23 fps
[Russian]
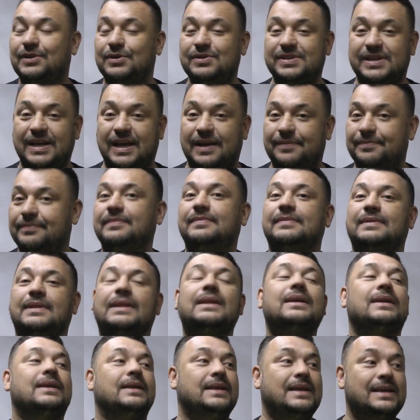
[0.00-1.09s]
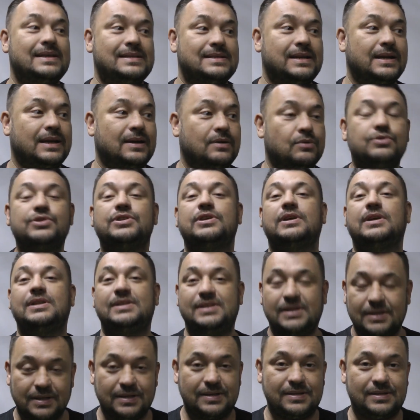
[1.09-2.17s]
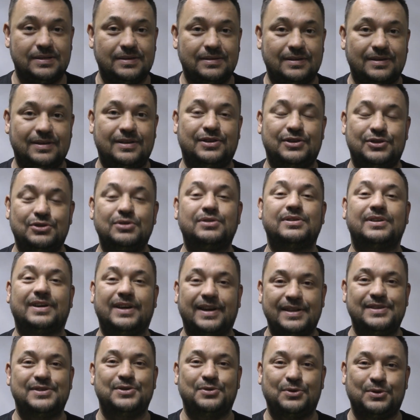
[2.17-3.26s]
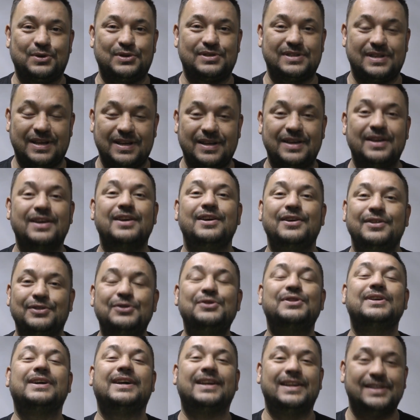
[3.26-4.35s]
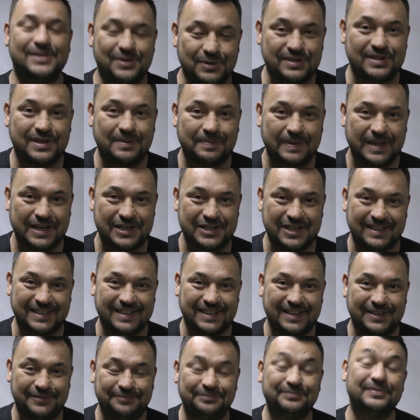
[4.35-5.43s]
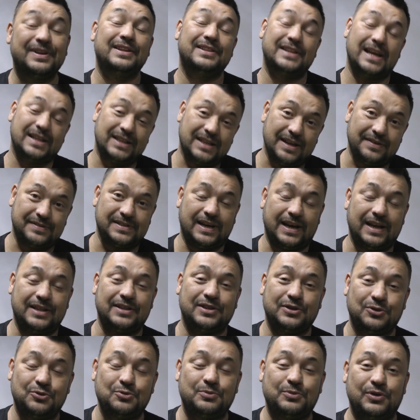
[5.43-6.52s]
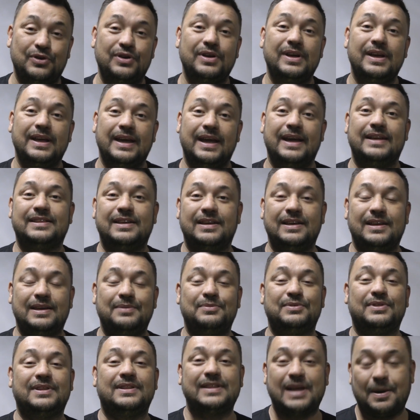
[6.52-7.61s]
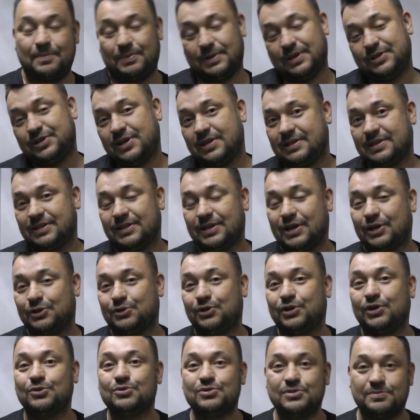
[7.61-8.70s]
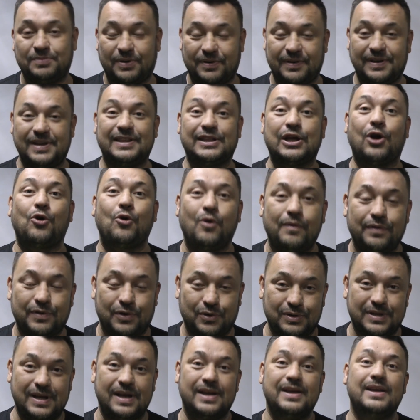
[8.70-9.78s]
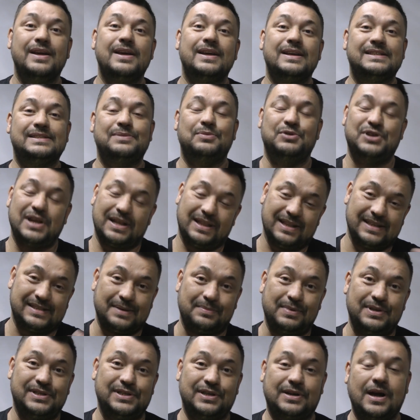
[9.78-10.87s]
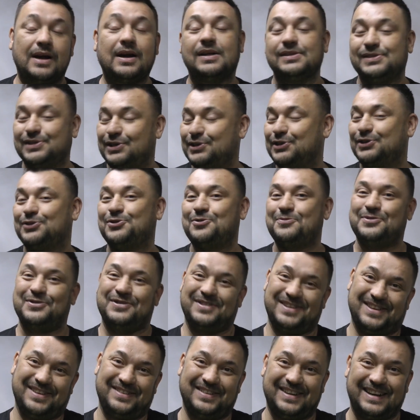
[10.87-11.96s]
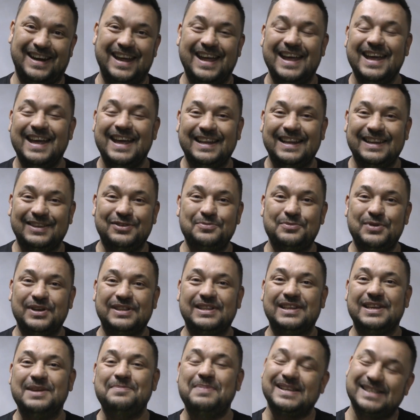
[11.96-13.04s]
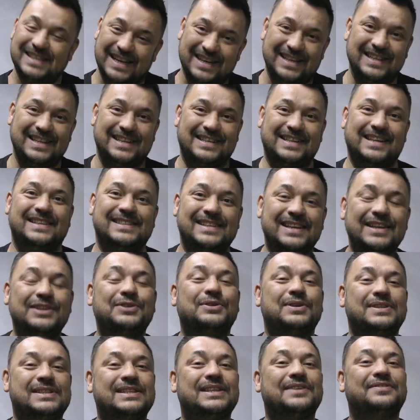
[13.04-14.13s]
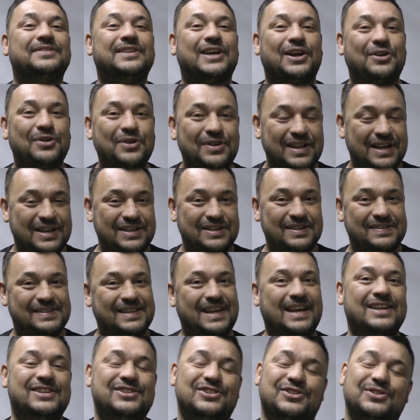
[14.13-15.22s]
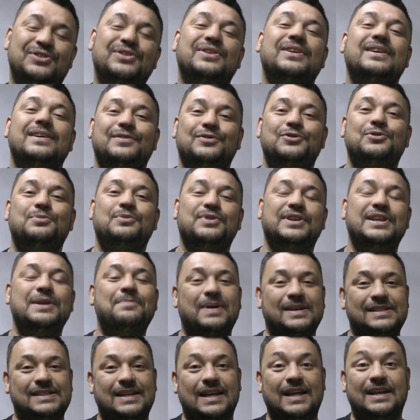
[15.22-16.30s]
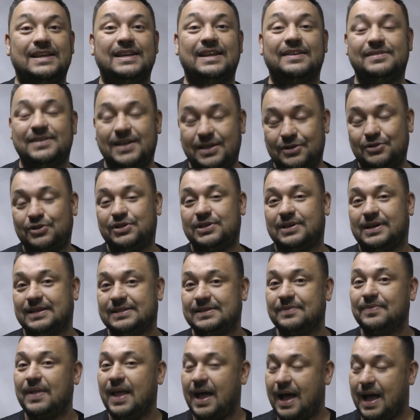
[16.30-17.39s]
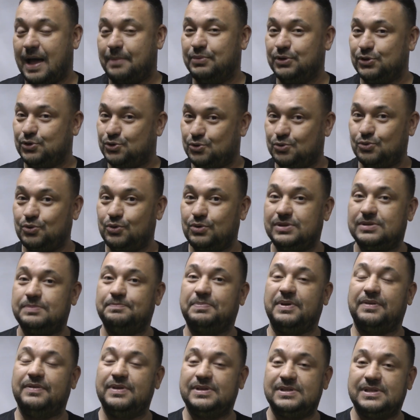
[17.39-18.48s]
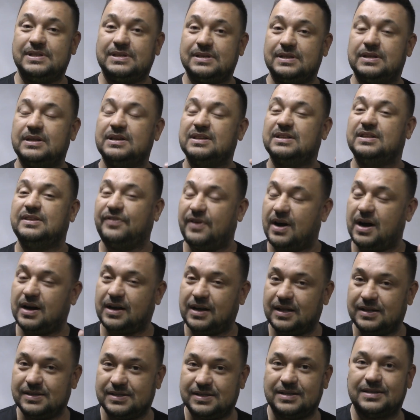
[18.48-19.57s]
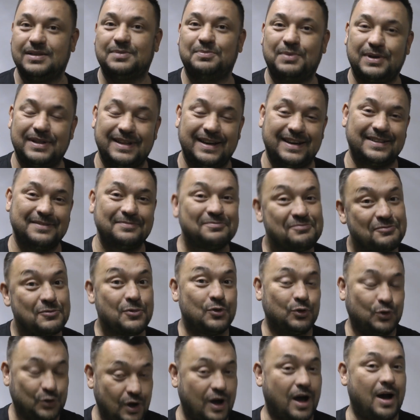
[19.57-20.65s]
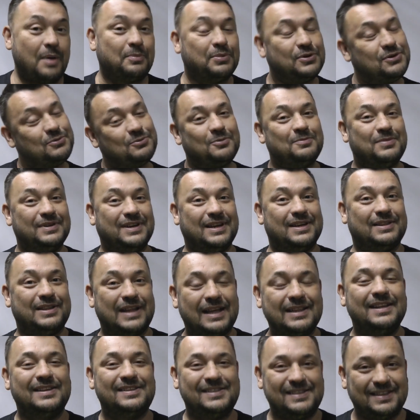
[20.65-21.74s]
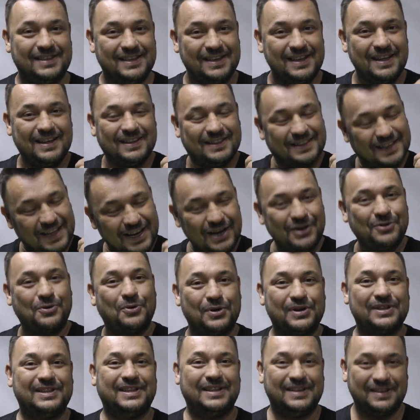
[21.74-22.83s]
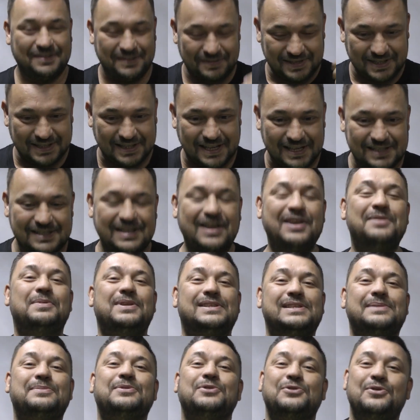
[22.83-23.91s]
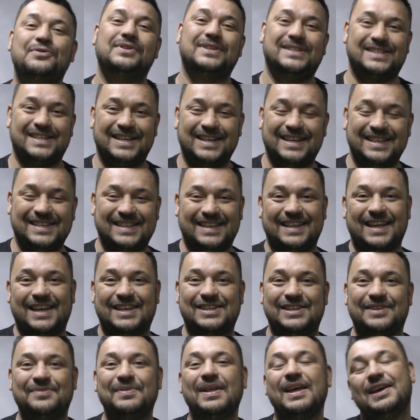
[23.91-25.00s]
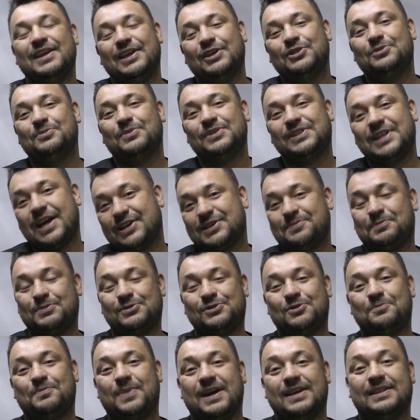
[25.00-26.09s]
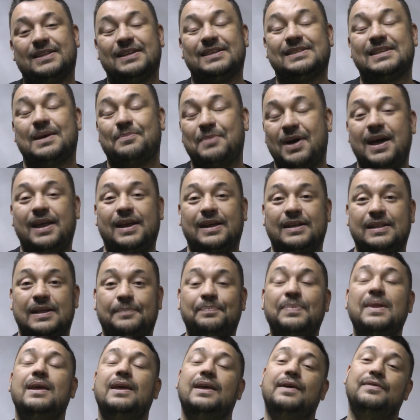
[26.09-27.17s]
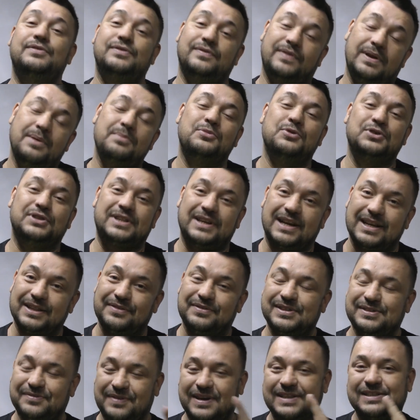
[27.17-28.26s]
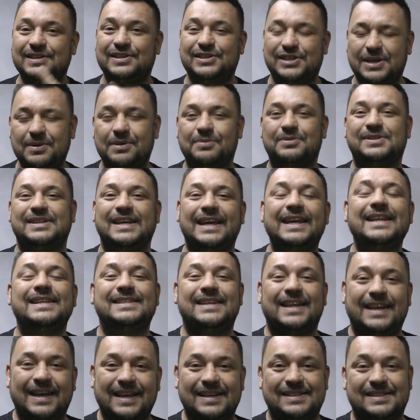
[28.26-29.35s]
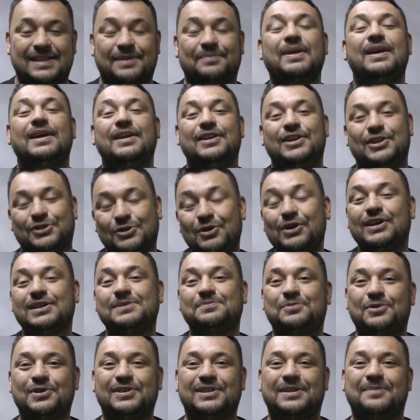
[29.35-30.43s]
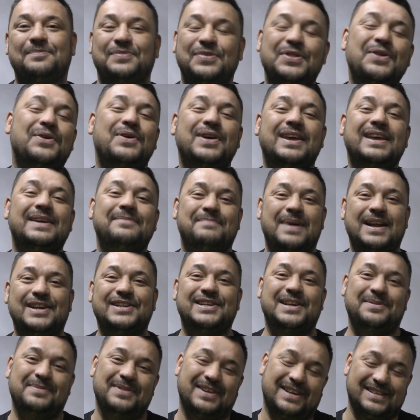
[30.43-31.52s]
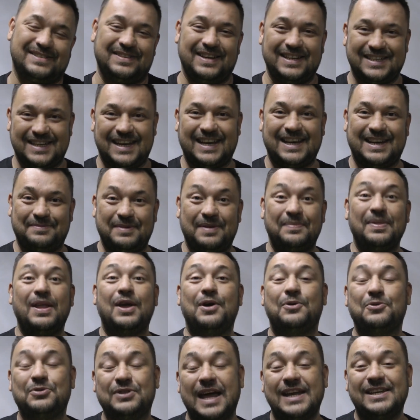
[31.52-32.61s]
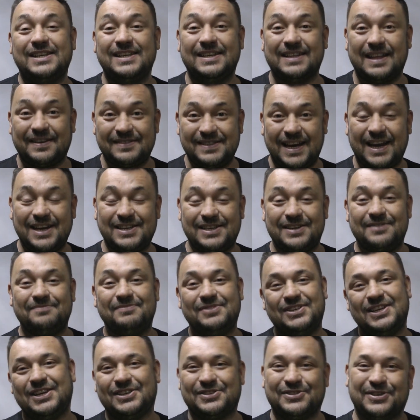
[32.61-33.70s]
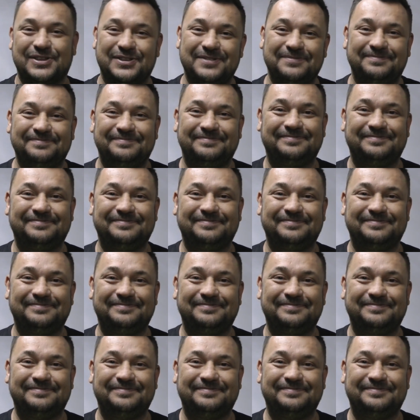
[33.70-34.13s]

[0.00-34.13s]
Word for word: Друзья, если уж и делать э, что-то грандиозное, то на грандиозных площадках. Так, нефть-арена, думаю, это именно та площадка, на которой нужно проводить такого рода замечательные события, как концерты группы «Рокивер». Думаю, это не последний наш концерт, хоть это и вторая наша встреча, но, думаю, не последний. В следующий раз обязуюсь провести целых два концерта подряд. Да, а почему бы нет? Надо идти на рекорды, всегда ставить перед собой новые цели и задачи. Я думаю, так же поступает и сама арена, и все время будет радовать вас чем-нибудь интересным. Не только спортом, но и большими развлечениями. Удачи и до встречи через год.